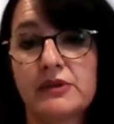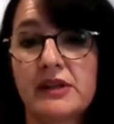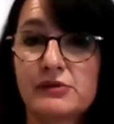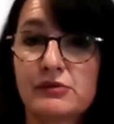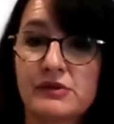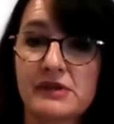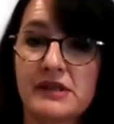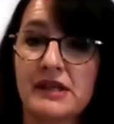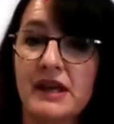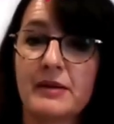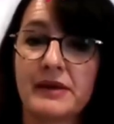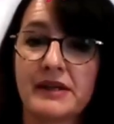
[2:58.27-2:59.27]
mon
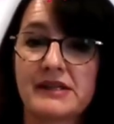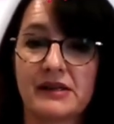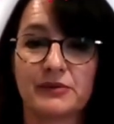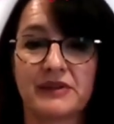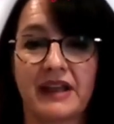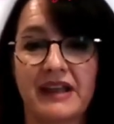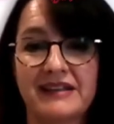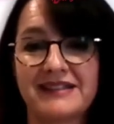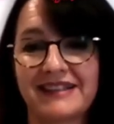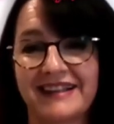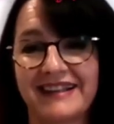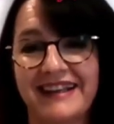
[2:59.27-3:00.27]
associé a pris sa
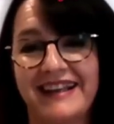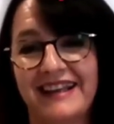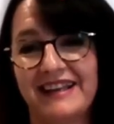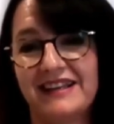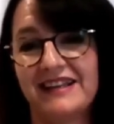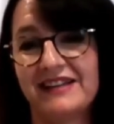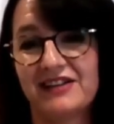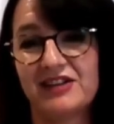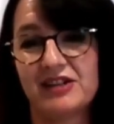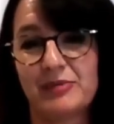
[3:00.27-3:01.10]
retraite et